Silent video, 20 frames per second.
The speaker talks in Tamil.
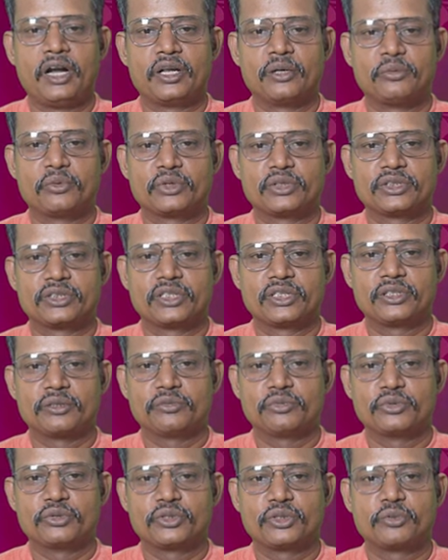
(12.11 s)
ஆணை
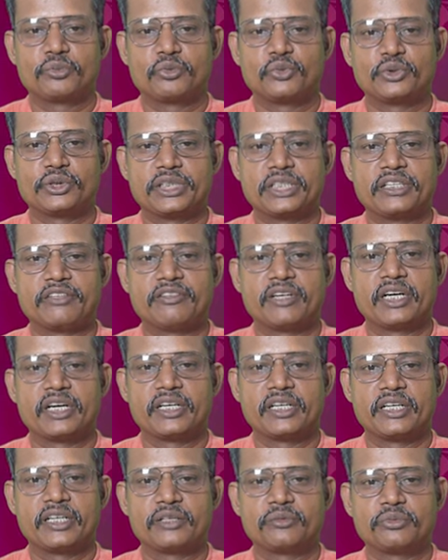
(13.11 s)
முகத்தானை போற்றி மூஷிக
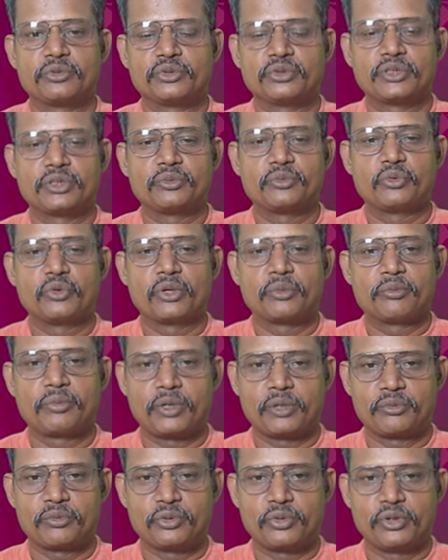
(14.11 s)
வாகனனை போற்றி
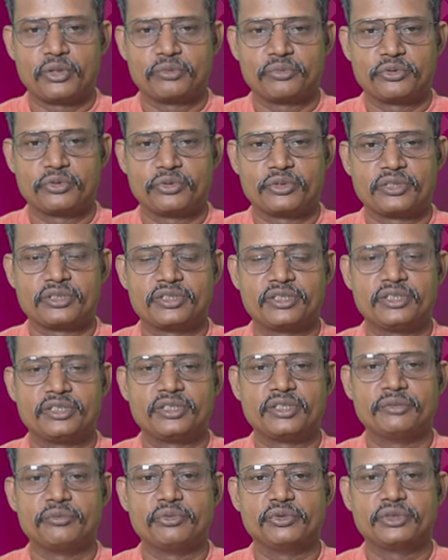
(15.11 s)
மூலப்பரம்பொருளை போற்றி
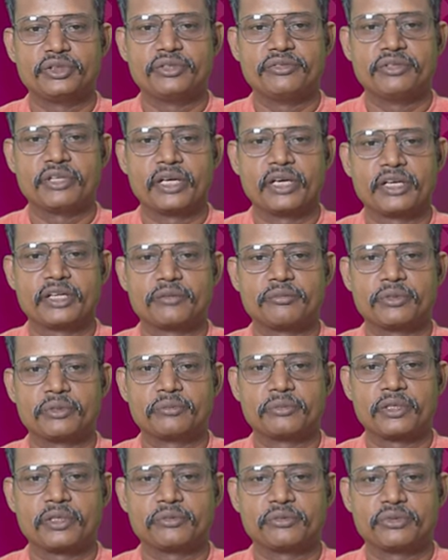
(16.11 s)
சித்தி புத்தி விநாயக
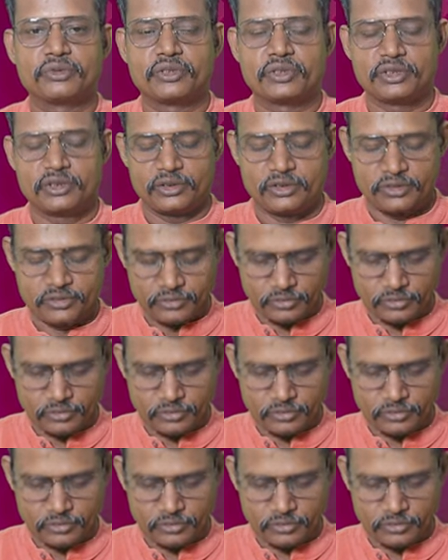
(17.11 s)
பெருமானை போற்றி